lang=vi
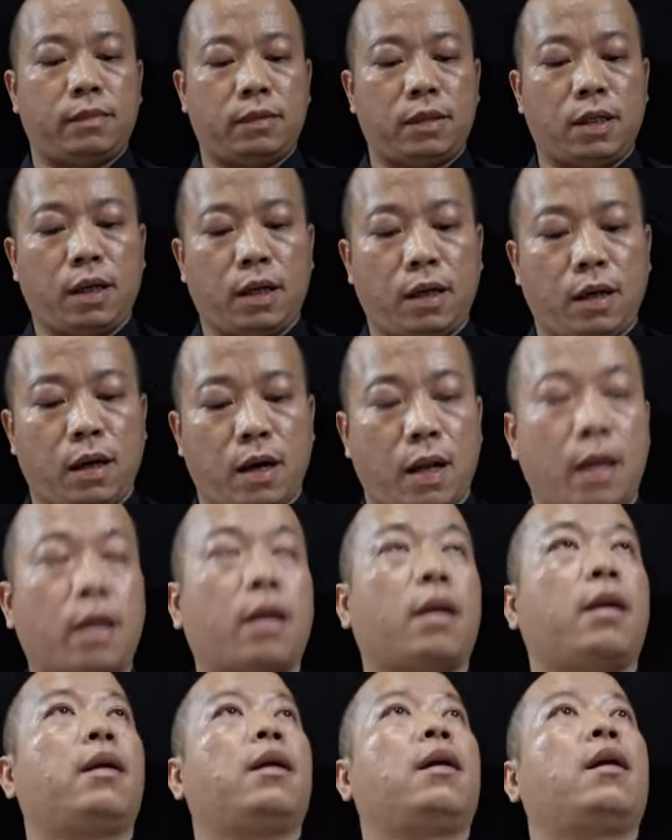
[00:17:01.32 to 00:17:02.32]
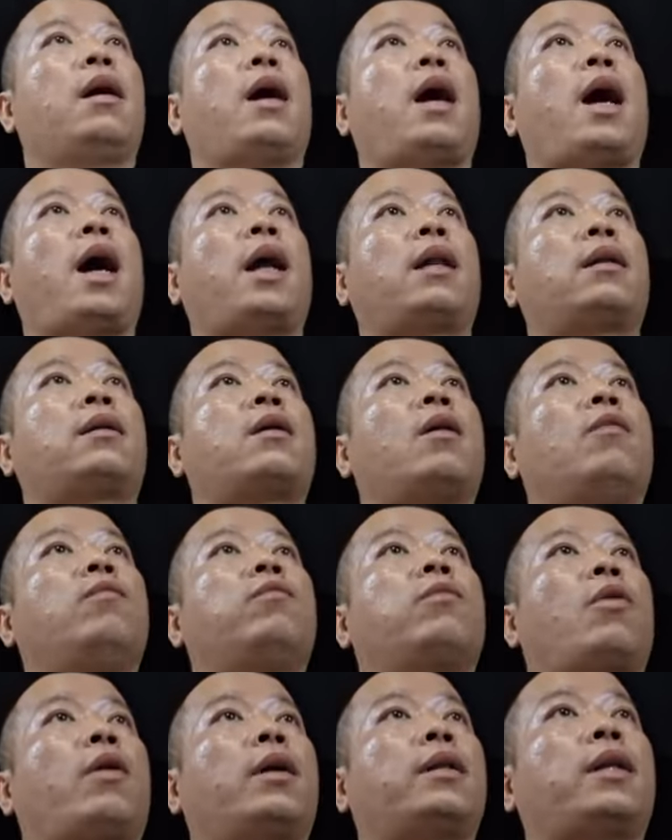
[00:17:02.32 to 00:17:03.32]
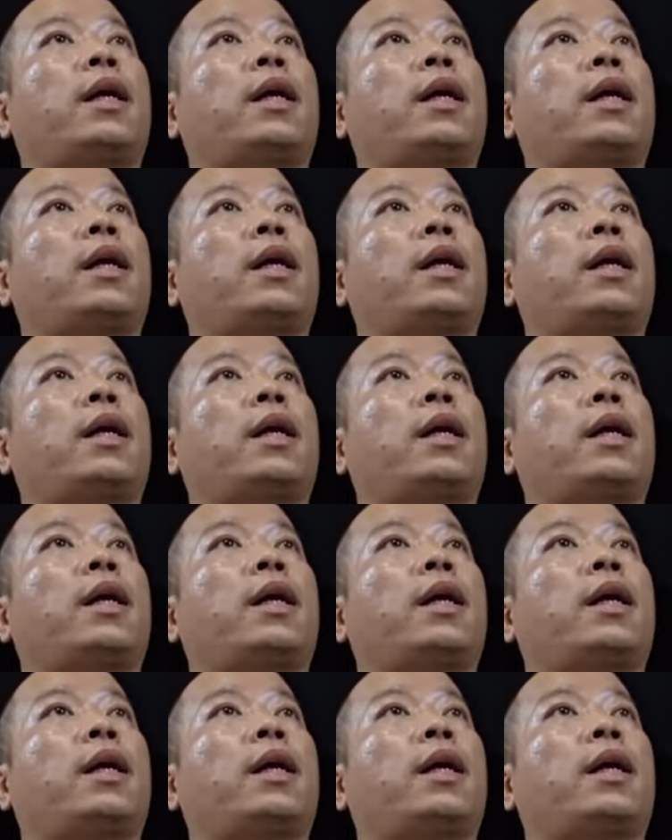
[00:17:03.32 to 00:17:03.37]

những người ăn không nói